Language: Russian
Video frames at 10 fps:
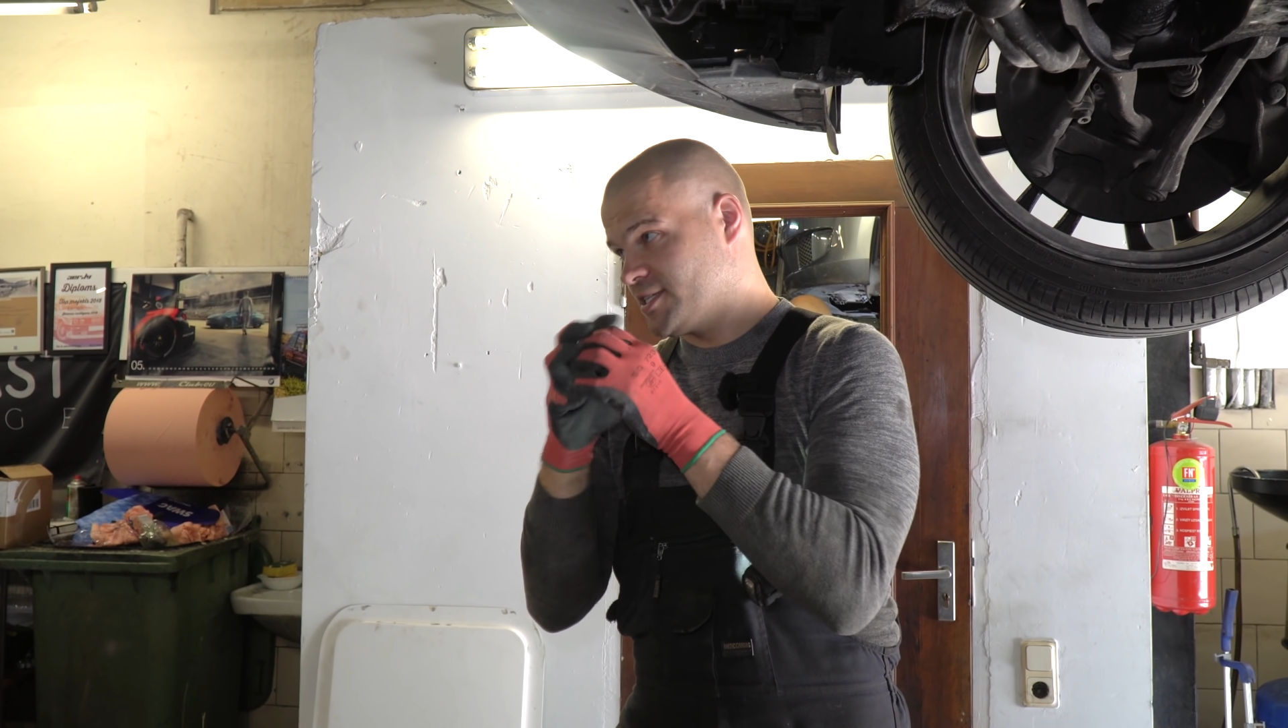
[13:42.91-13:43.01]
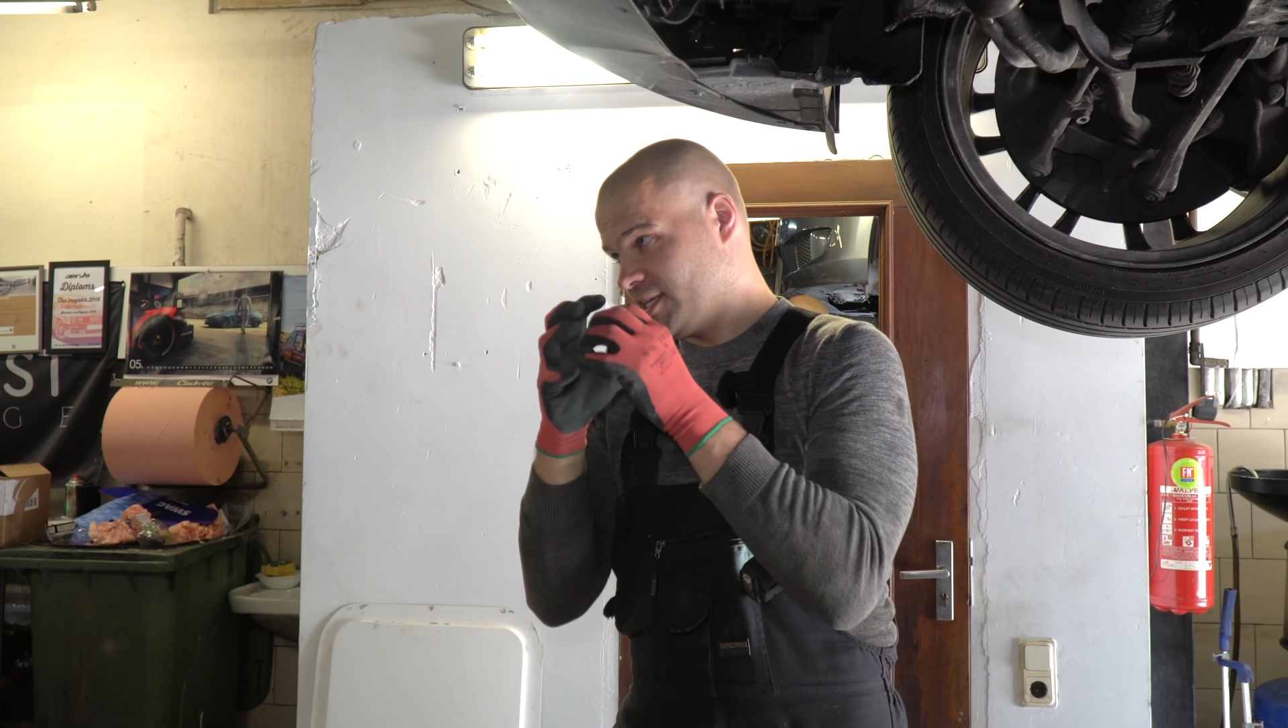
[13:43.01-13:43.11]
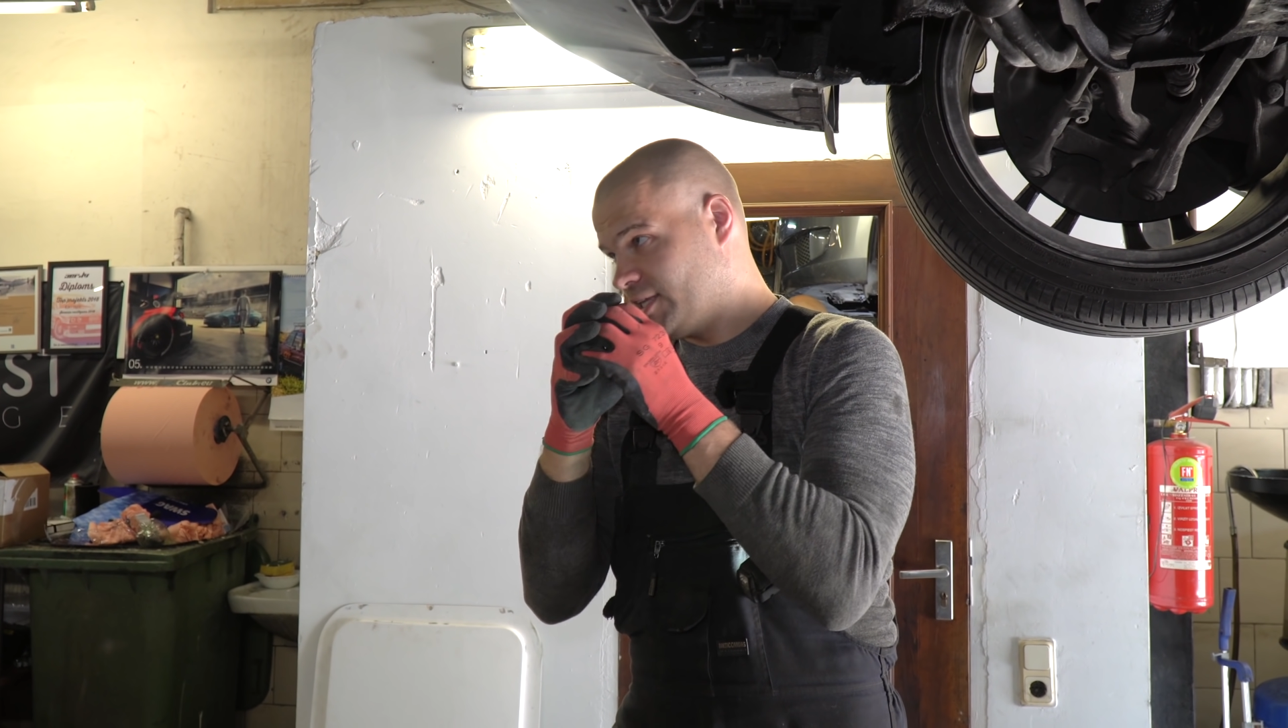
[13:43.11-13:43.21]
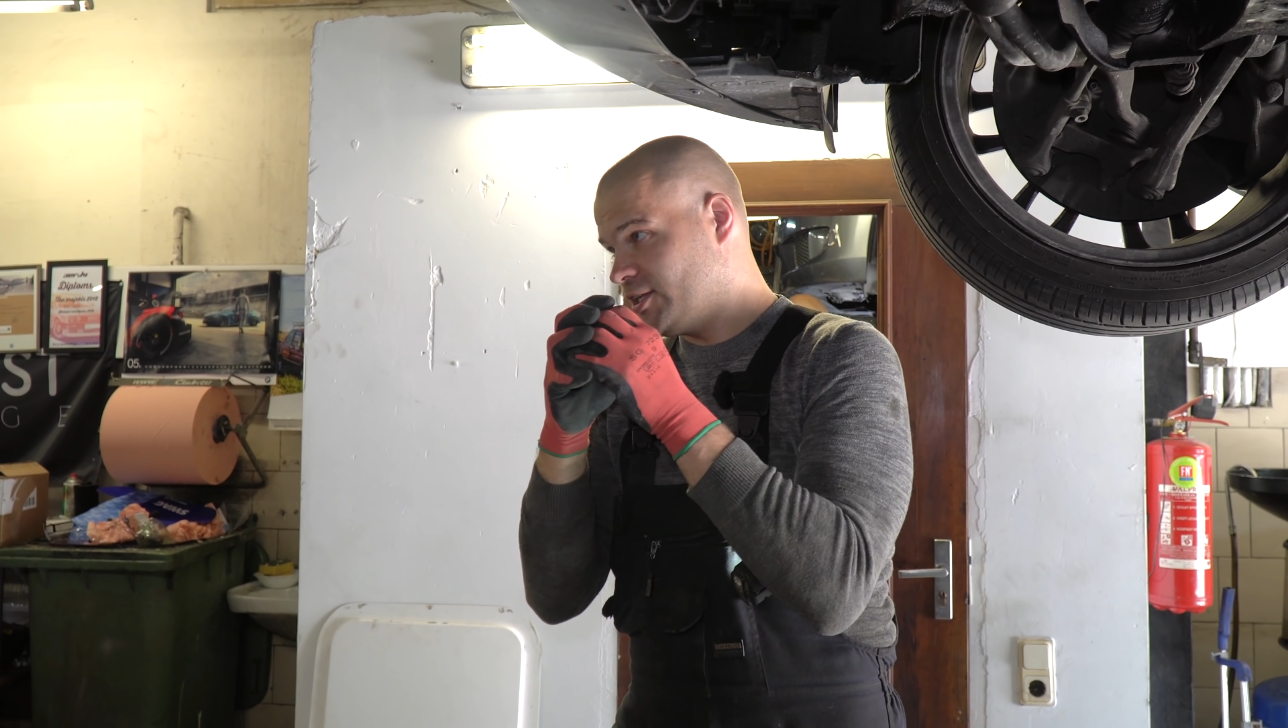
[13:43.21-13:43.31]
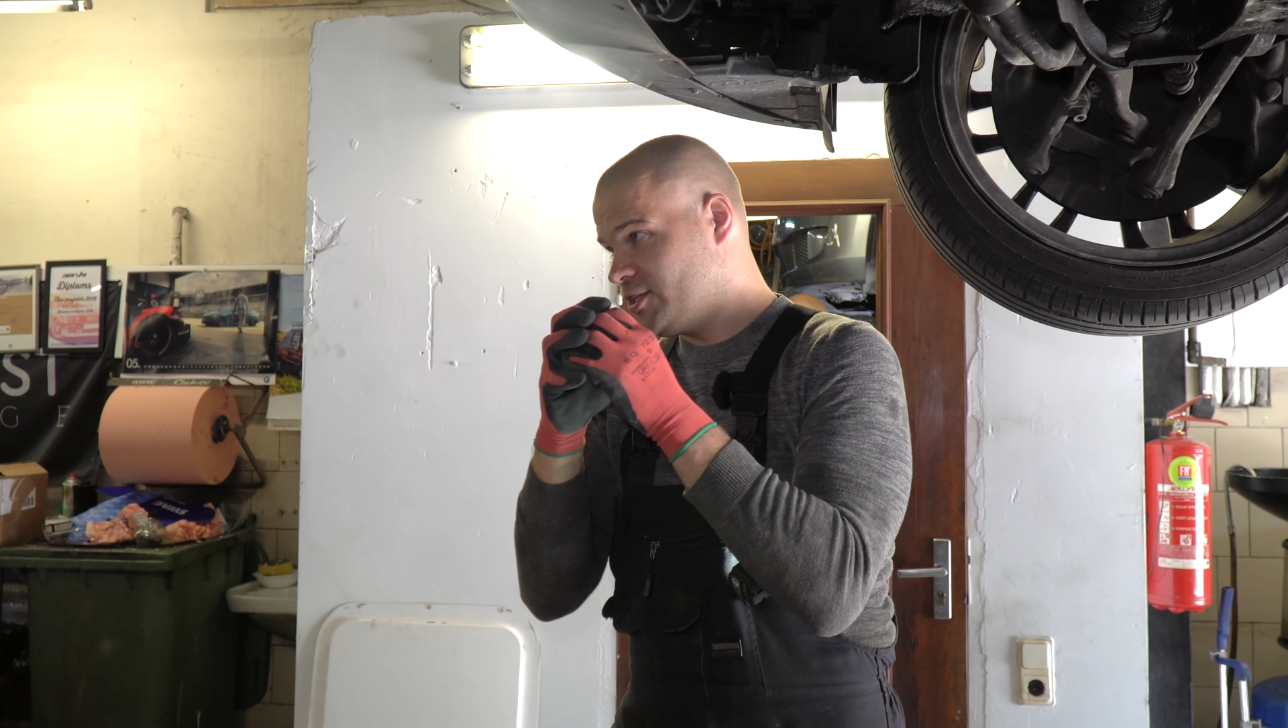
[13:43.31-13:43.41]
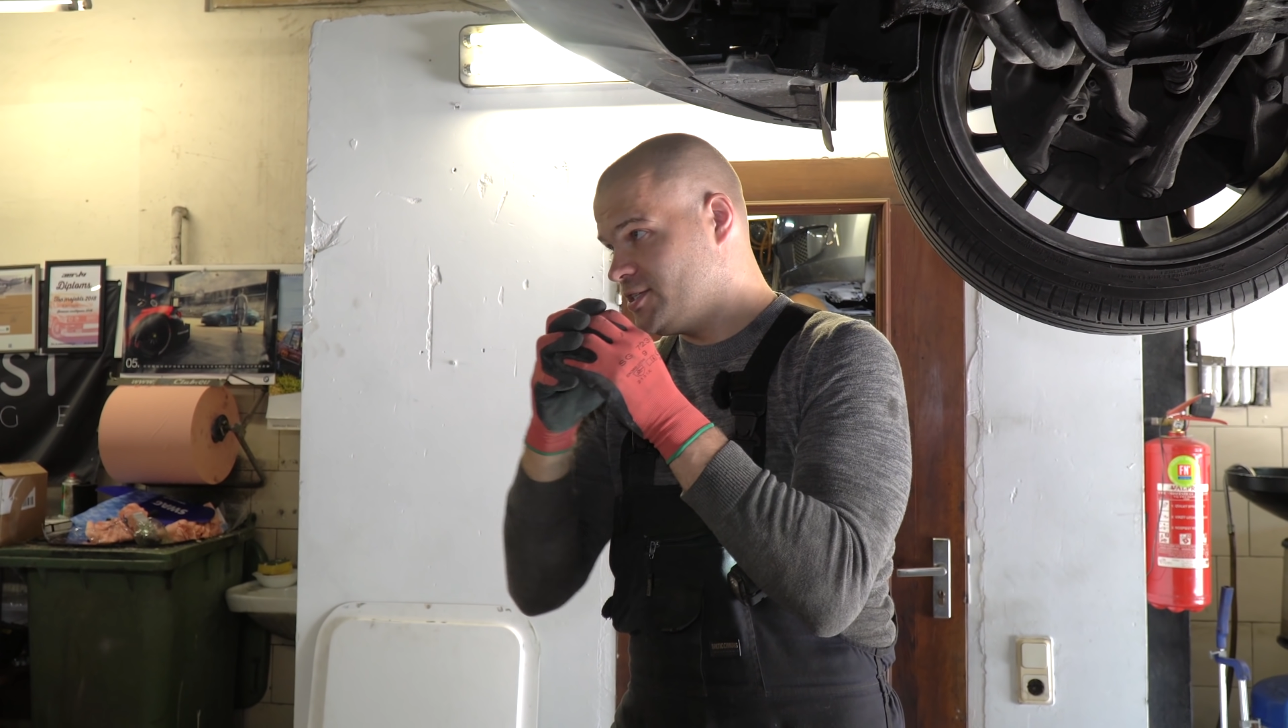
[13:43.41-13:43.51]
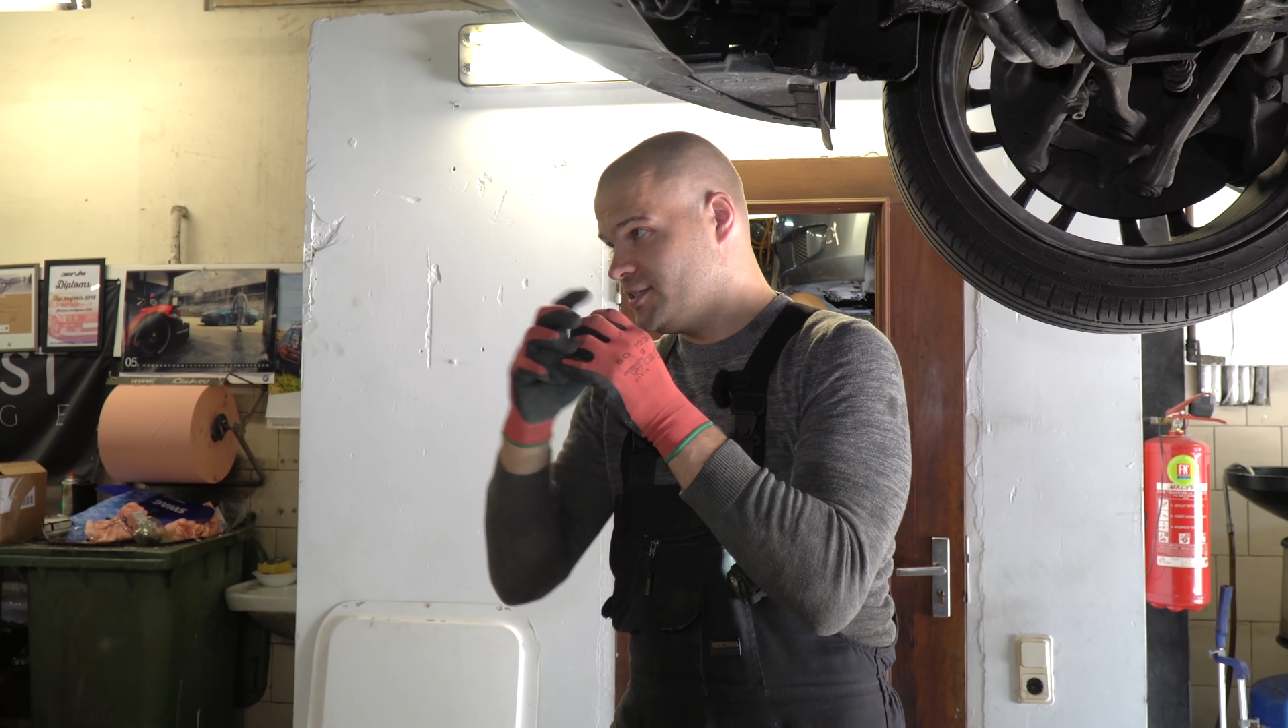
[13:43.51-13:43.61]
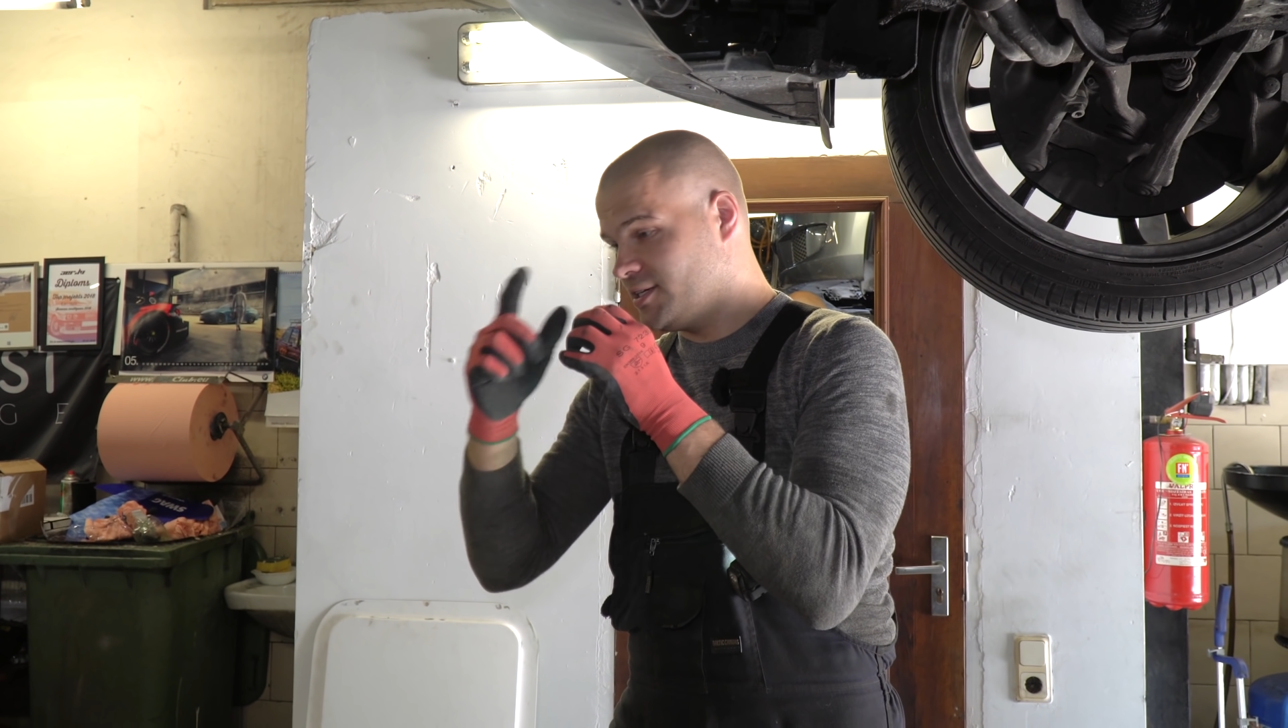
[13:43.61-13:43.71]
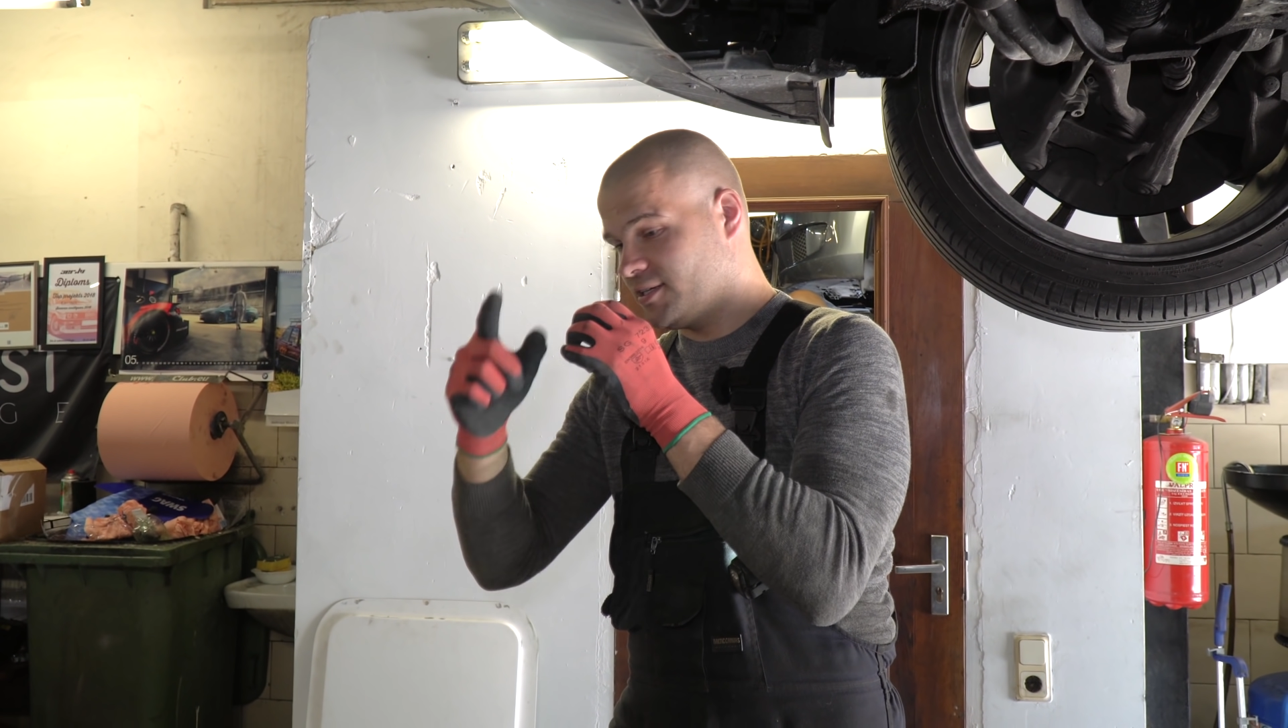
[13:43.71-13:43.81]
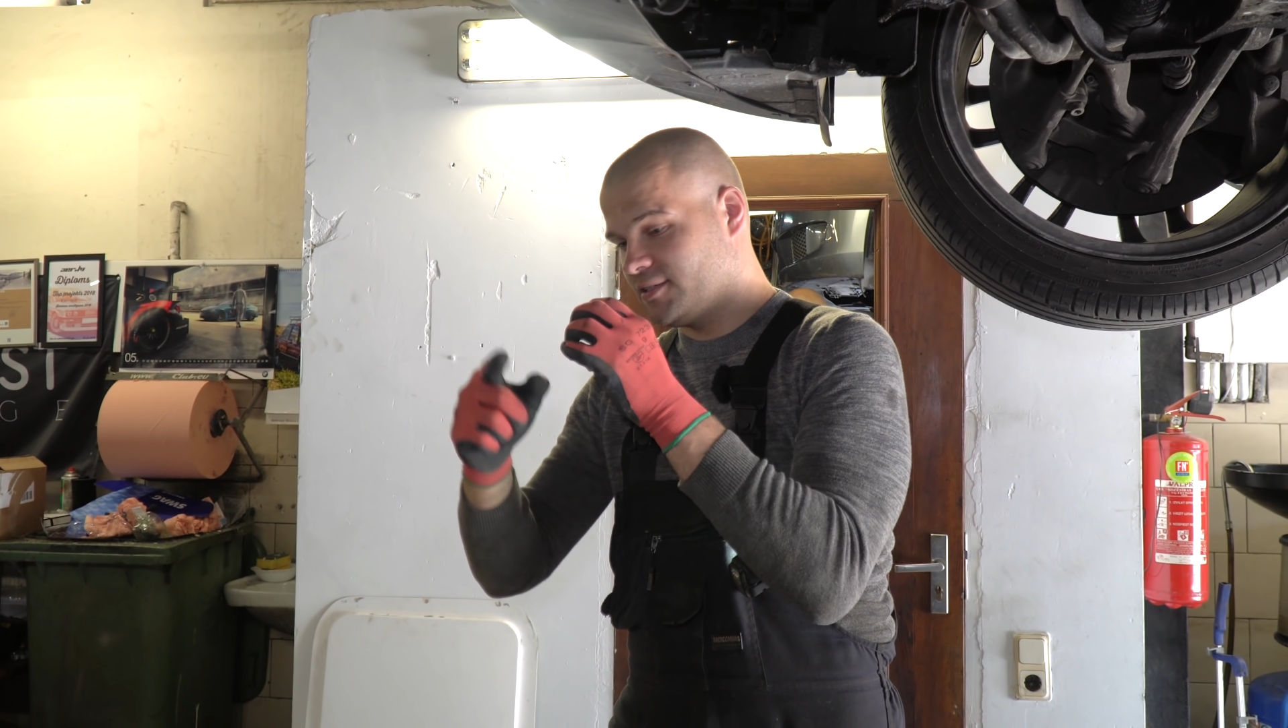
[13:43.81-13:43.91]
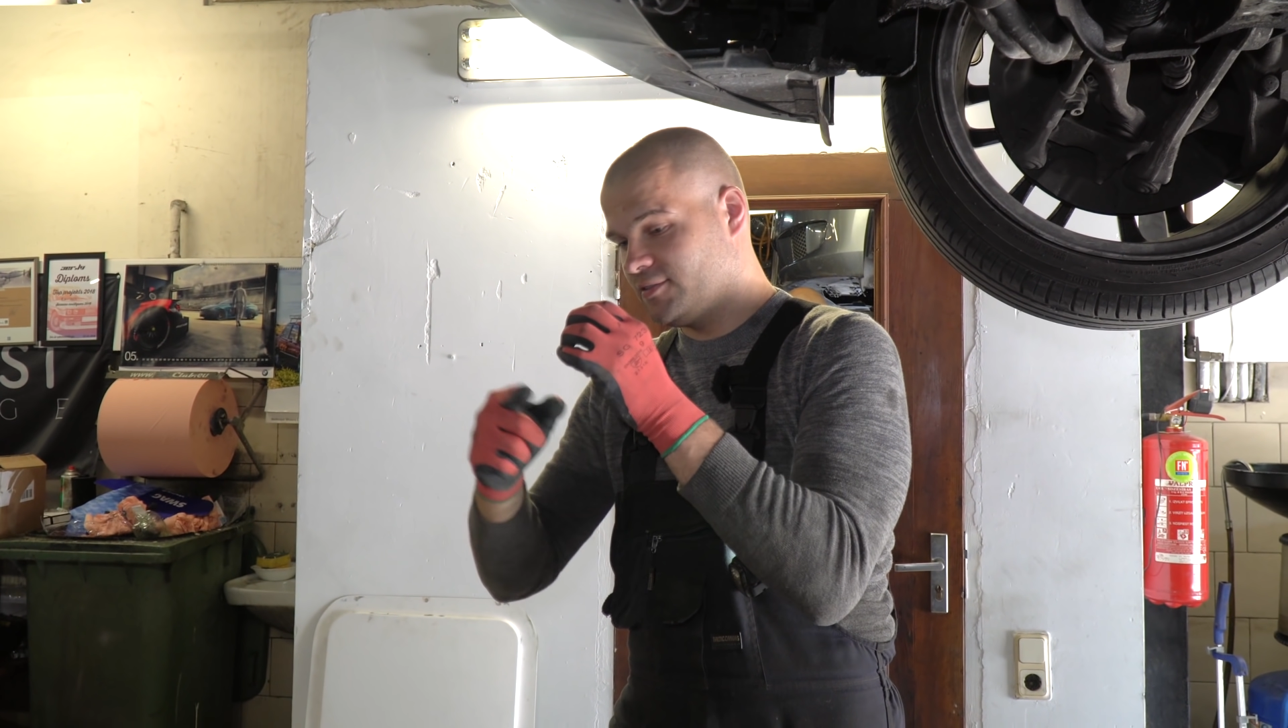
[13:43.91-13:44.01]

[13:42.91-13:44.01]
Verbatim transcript: стоит резинка,